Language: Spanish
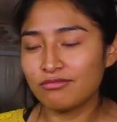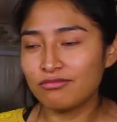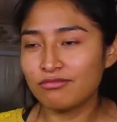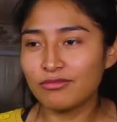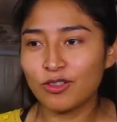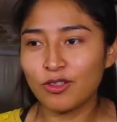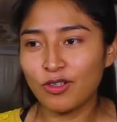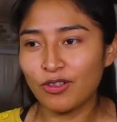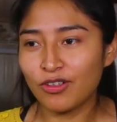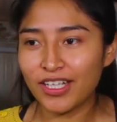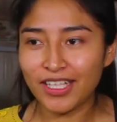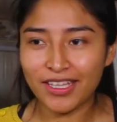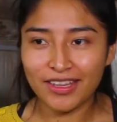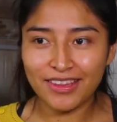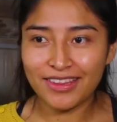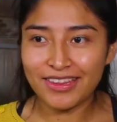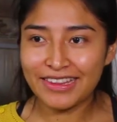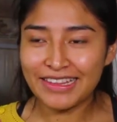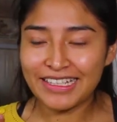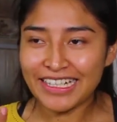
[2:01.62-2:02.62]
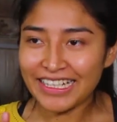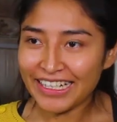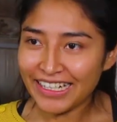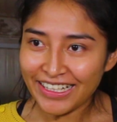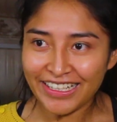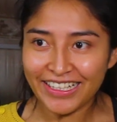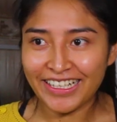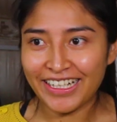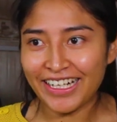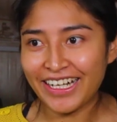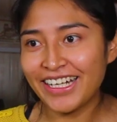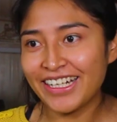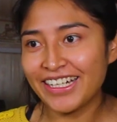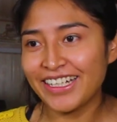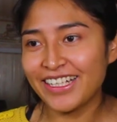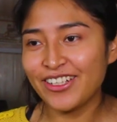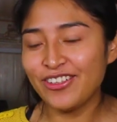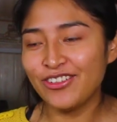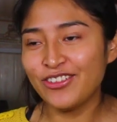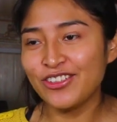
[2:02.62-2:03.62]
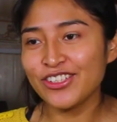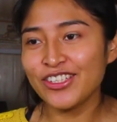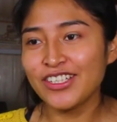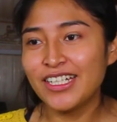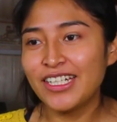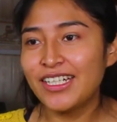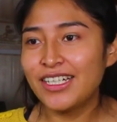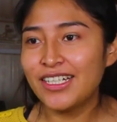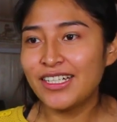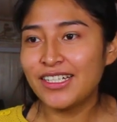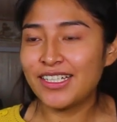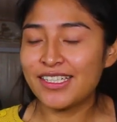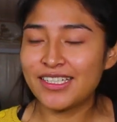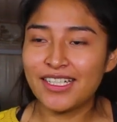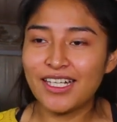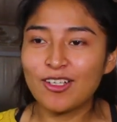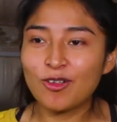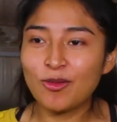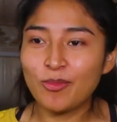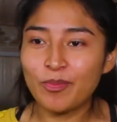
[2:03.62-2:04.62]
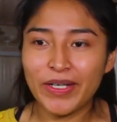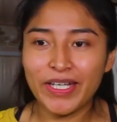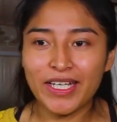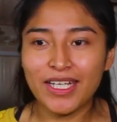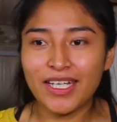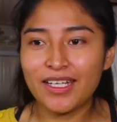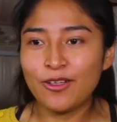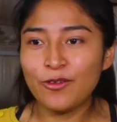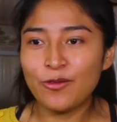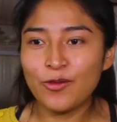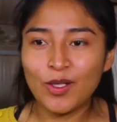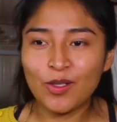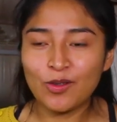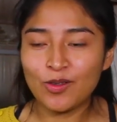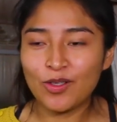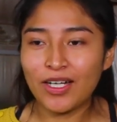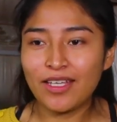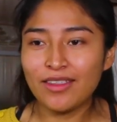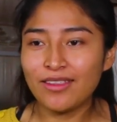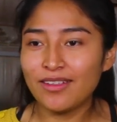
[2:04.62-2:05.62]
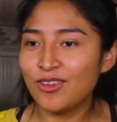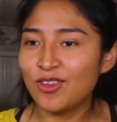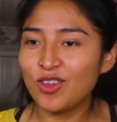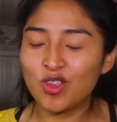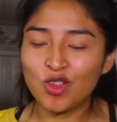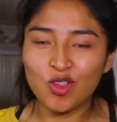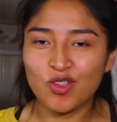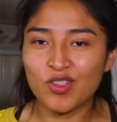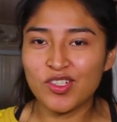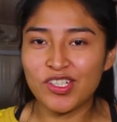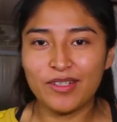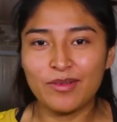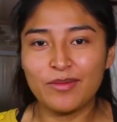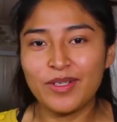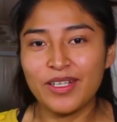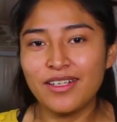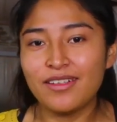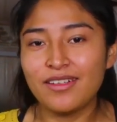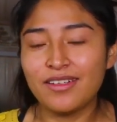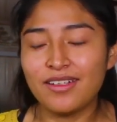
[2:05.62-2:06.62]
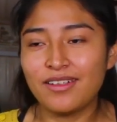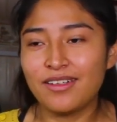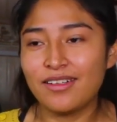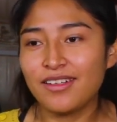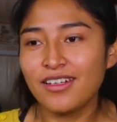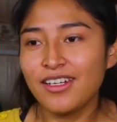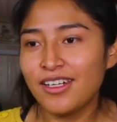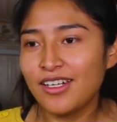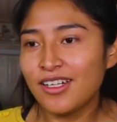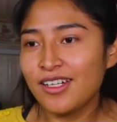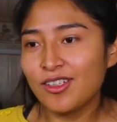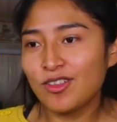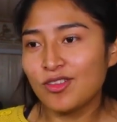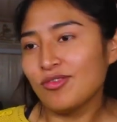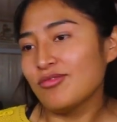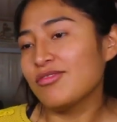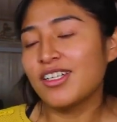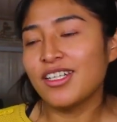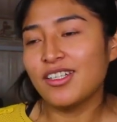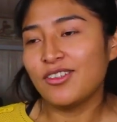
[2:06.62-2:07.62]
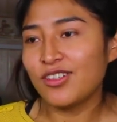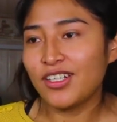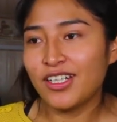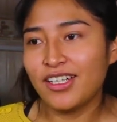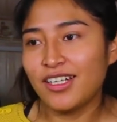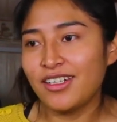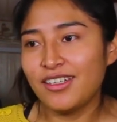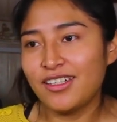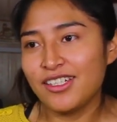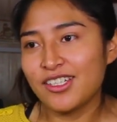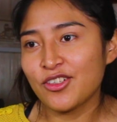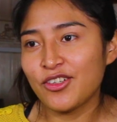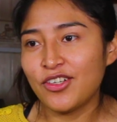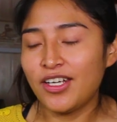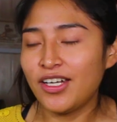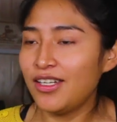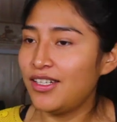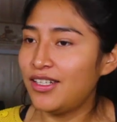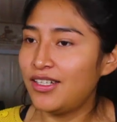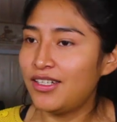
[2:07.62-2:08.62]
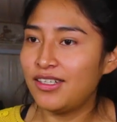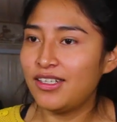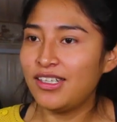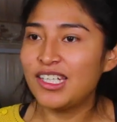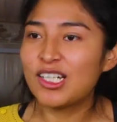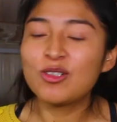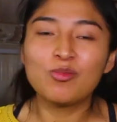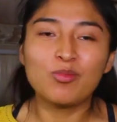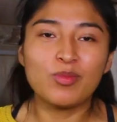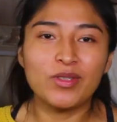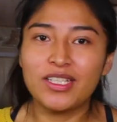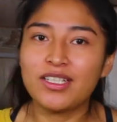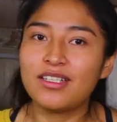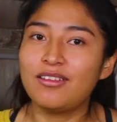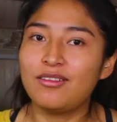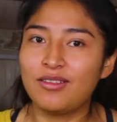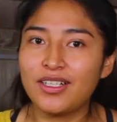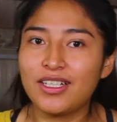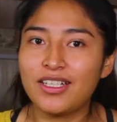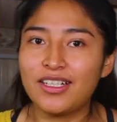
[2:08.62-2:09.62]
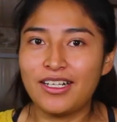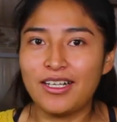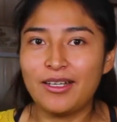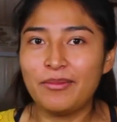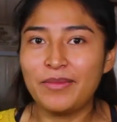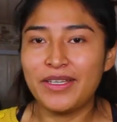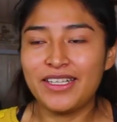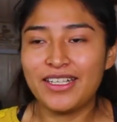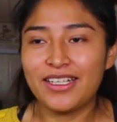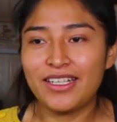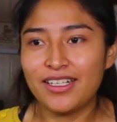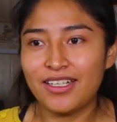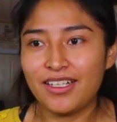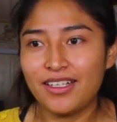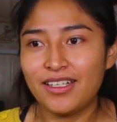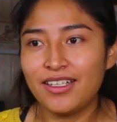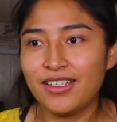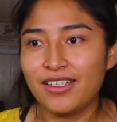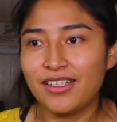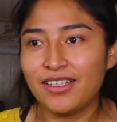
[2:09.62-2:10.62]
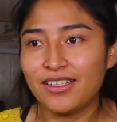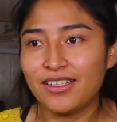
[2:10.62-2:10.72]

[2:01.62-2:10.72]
con lo que quieran crear ellos, ya sea algo pequeño o algo grande, todo sirve y que nunca dejen de soñar y cumplir lo que realmente quieren